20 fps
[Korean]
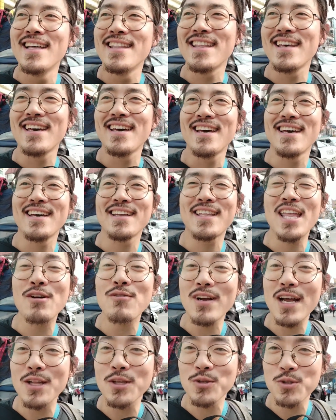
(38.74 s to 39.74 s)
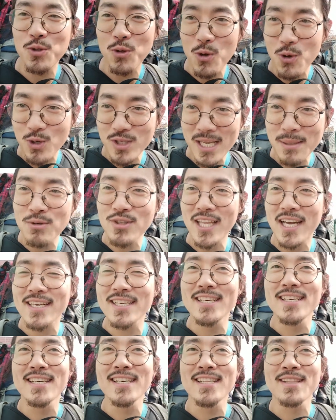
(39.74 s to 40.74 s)
네, 태국과는 또 사뭇
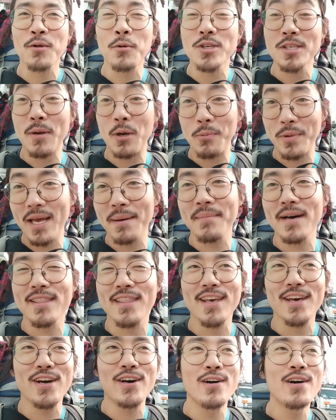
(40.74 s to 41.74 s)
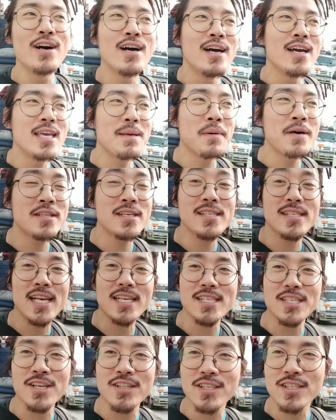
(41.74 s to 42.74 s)
다른 곳이 바로 미얀마인데요. 이번은
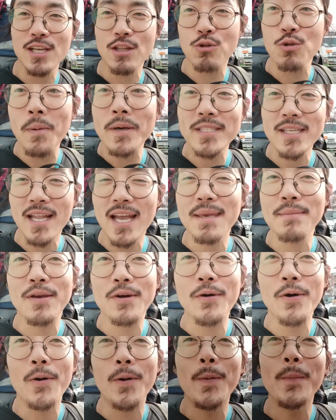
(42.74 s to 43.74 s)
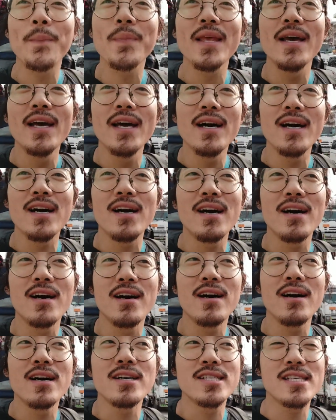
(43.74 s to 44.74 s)
사실 저는 이제 두 번째 타임이고,
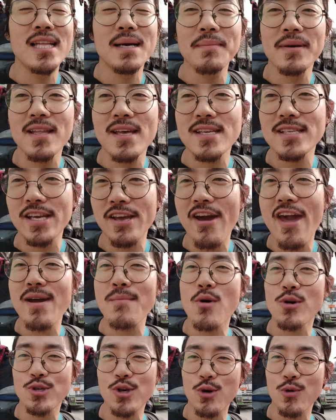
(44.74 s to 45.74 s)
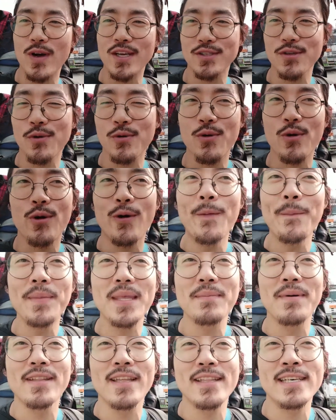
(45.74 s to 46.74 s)
어, 지난번에는 이제 여행 목적으로 왔었고,
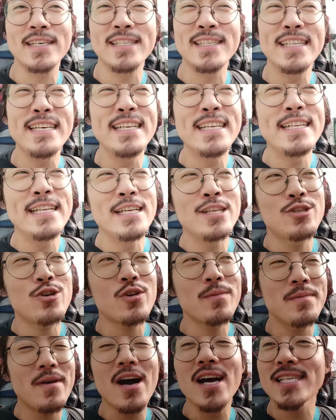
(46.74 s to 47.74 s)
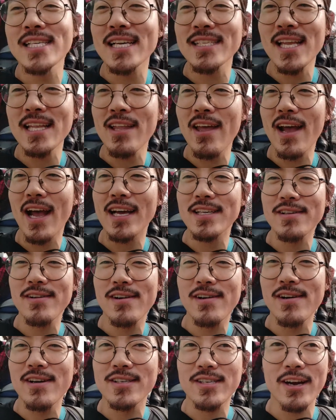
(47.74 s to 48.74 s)
이번에는 조금 명상센터에
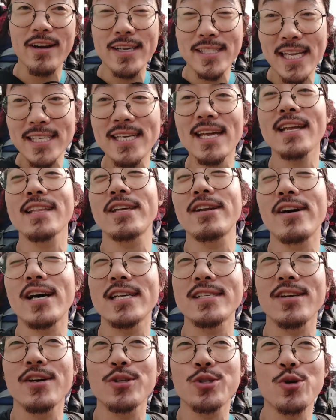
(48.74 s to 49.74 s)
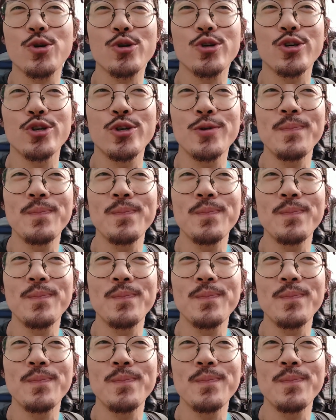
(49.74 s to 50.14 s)
가서 절의 사찰에 들어가서 조금